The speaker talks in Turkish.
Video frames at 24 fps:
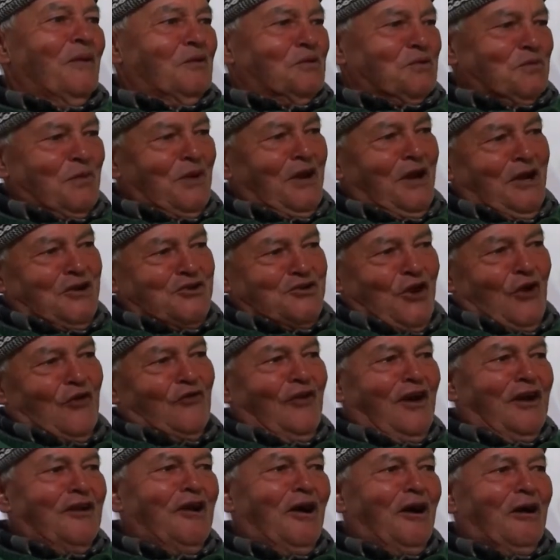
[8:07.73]
O zaman
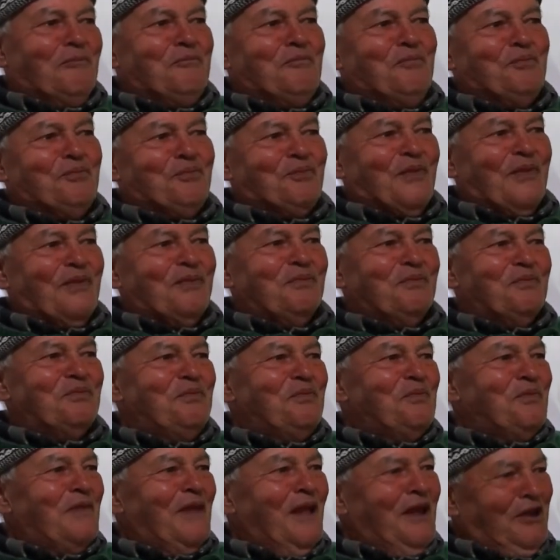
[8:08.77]
eşek var ya.
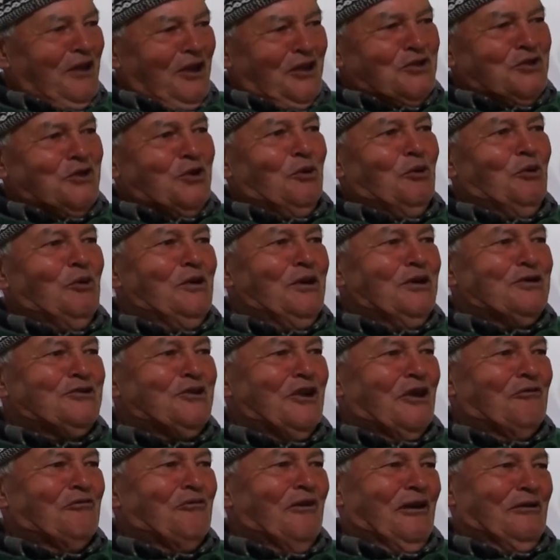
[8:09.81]
Eşek ol
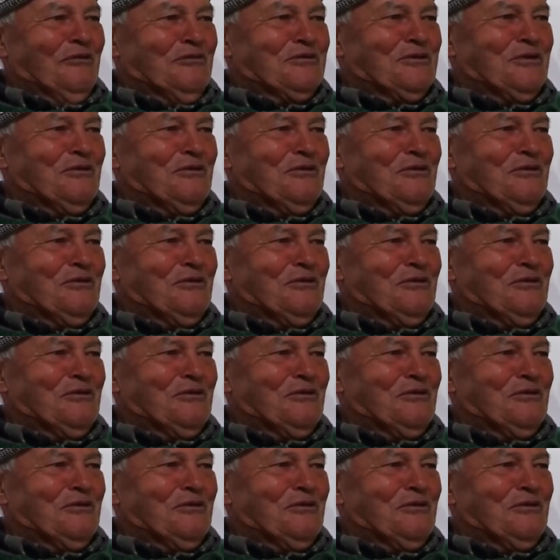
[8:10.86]
eşek babası